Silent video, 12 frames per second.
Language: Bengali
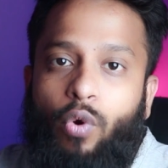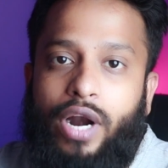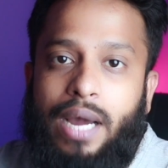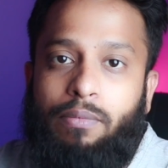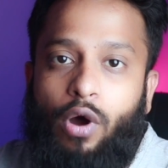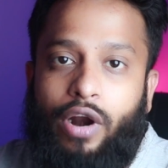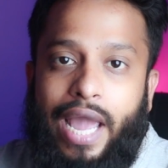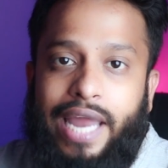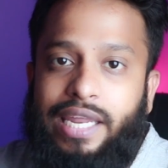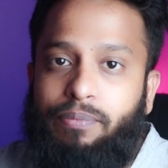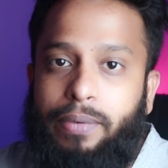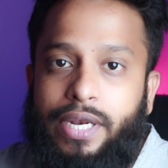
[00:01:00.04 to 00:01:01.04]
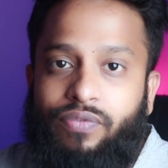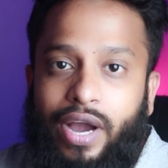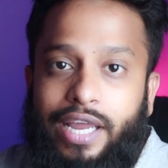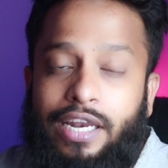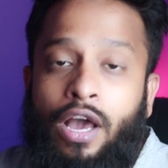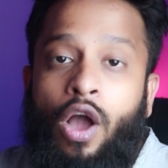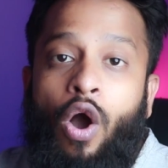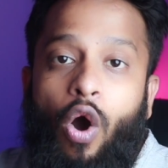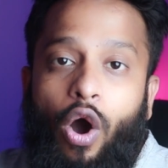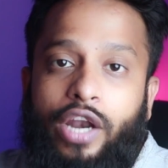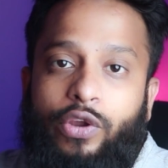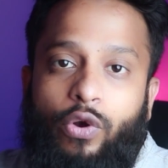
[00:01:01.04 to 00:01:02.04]
প্রোগ্রাম অর এনি বিন ফাইল
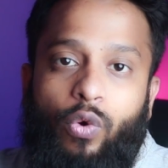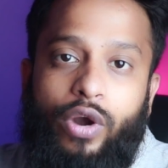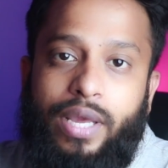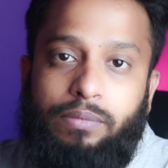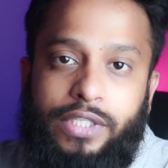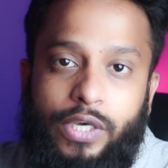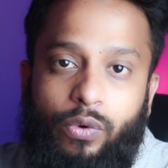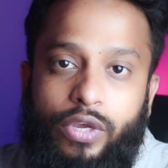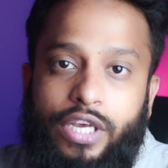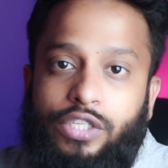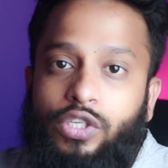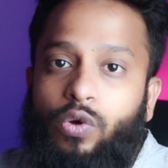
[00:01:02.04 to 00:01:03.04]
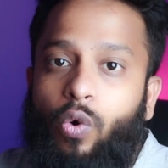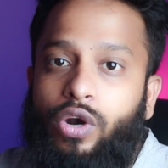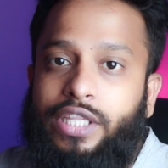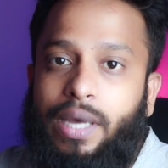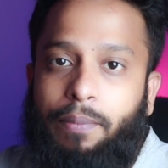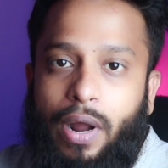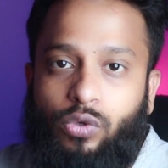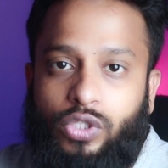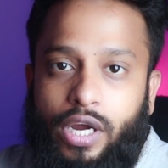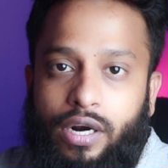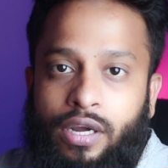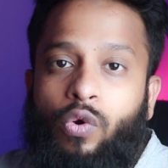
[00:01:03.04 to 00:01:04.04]
on your node mcu using only the
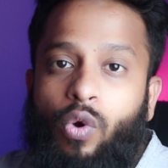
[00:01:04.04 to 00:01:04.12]
browser